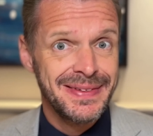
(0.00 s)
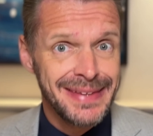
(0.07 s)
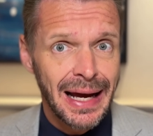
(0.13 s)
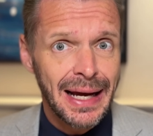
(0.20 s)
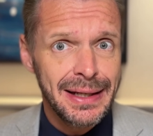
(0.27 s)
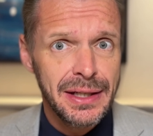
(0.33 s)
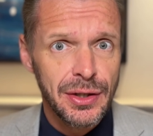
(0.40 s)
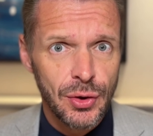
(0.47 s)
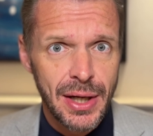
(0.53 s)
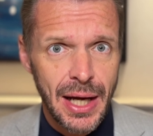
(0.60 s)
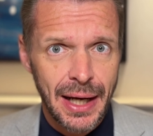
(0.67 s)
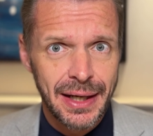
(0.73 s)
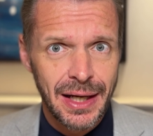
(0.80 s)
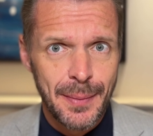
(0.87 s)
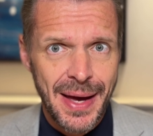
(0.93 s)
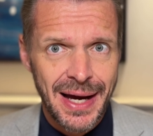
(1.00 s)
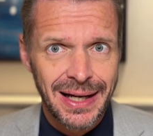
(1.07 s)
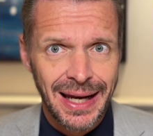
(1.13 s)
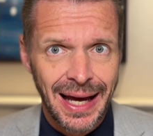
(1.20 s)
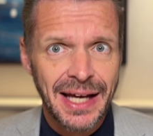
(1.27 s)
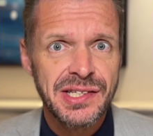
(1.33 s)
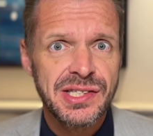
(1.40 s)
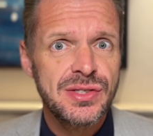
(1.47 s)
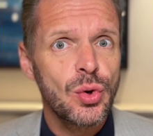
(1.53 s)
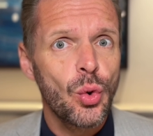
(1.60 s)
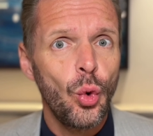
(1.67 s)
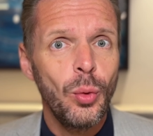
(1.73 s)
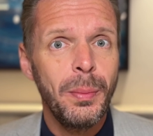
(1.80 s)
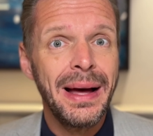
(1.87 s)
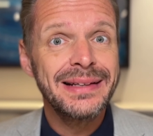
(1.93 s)
Nein, die neue Angela Merkel heißt
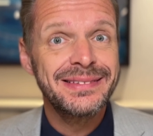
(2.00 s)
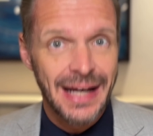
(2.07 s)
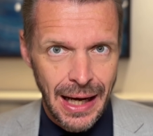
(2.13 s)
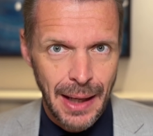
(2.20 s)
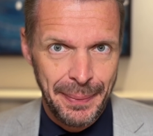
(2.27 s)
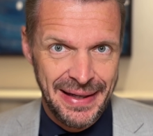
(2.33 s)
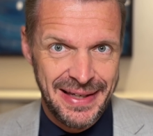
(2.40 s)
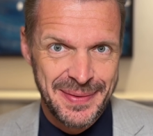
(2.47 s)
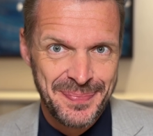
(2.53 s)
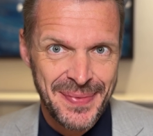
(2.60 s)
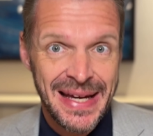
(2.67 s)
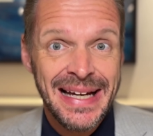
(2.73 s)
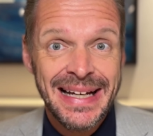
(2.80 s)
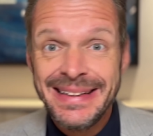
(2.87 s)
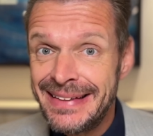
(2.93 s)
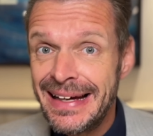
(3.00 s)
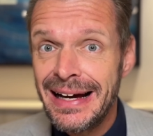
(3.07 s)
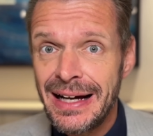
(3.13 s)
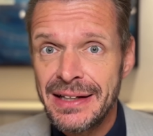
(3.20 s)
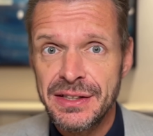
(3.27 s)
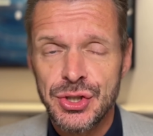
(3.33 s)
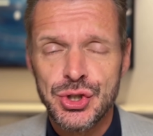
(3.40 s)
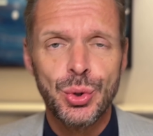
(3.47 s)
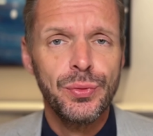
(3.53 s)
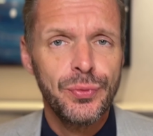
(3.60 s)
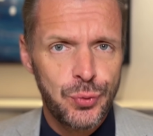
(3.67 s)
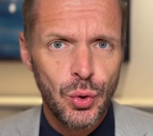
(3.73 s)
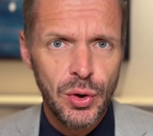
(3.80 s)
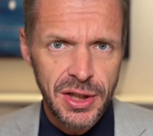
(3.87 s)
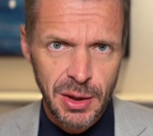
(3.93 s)
Robert Habeck. Der hat ihr schon
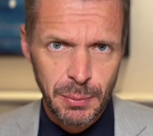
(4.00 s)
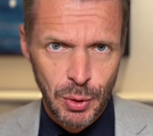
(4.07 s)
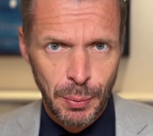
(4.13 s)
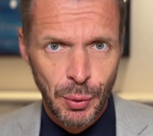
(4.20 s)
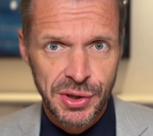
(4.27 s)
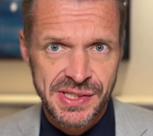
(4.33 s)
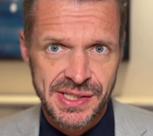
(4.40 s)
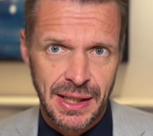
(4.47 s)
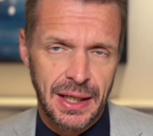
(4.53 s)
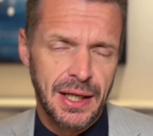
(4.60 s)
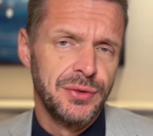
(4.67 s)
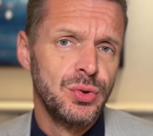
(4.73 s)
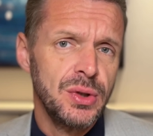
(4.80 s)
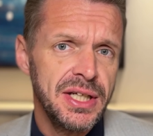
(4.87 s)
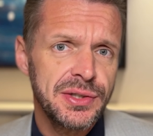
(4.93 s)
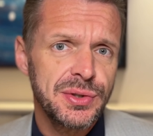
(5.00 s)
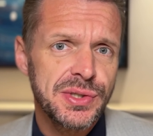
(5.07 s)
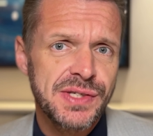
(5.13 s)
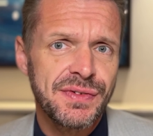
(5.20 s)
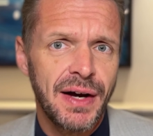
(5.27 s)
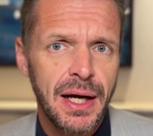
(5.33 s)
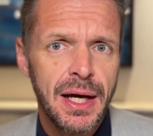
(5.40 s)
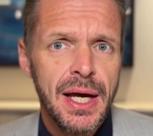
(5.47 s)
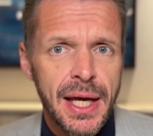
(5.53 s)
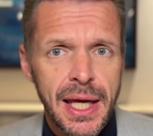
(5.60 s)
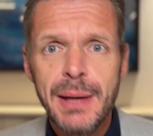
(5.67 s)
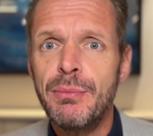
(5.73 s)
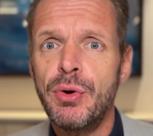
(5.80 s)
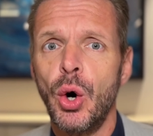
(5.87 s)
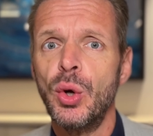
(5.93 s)
vor ihrem Geburtstag gratuliert und zwar
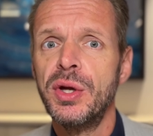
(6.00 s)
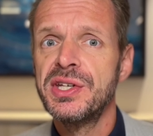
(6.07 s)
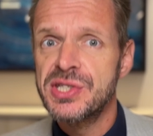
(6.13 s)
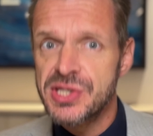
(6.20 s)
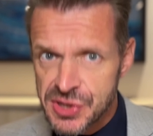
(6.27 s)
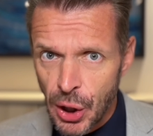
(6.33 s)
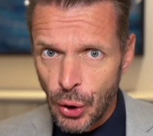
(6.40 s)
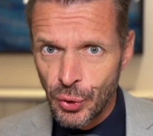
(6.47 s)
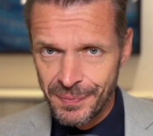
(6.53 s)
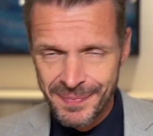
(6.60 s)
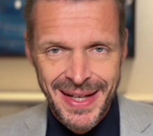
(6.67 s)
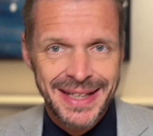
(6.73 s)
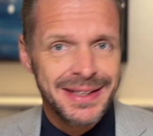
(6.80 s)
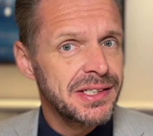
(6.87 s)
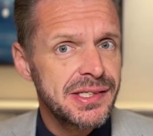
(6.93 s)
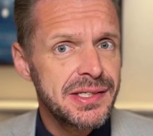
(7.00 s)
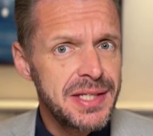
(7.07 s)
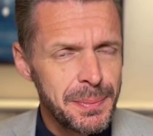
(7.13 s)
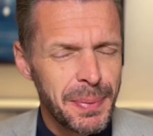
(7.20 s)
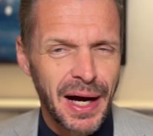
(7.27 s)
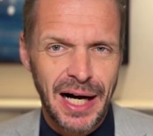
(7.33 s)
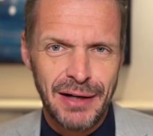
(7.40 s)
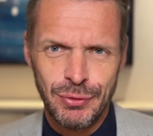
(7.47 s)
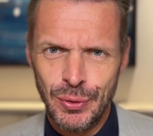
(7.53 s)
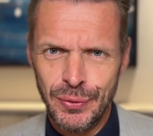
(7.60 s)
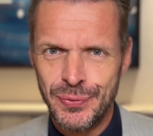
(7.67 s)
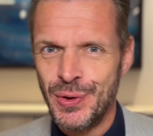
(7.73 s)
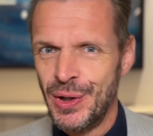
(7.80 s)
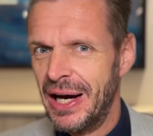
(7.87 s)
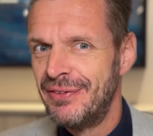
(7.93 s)
im Rolling Stone. Das ist die Bravo
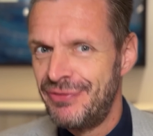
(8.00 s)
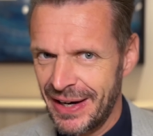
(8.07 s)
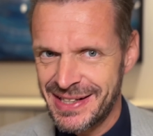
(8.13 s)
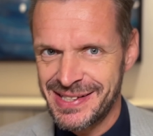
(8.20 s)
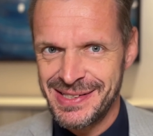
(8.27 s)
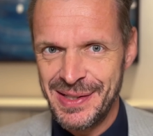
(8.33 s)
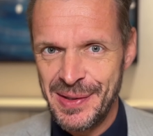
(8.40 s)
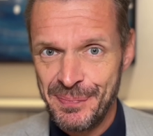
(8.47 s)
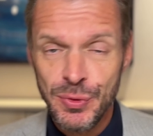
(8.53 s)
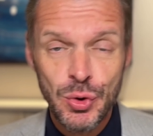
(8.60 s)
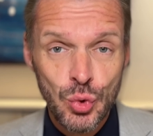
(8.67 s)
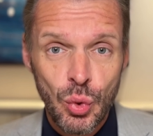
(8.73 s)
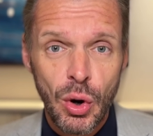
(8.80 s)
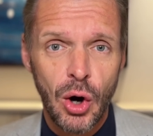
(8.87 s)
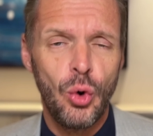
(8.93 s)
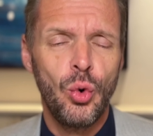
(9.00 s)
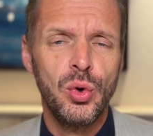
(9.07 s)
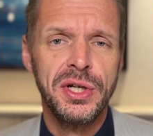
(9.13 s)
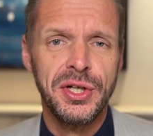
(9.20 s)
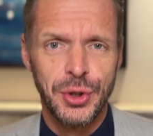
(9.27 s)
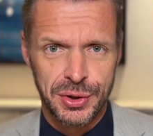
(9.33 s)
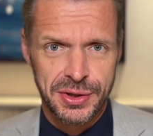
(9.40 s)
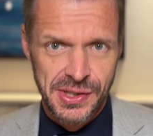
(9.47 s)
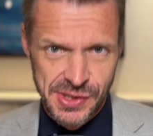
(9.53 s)
für Erwachsene. Nur ohne Dr.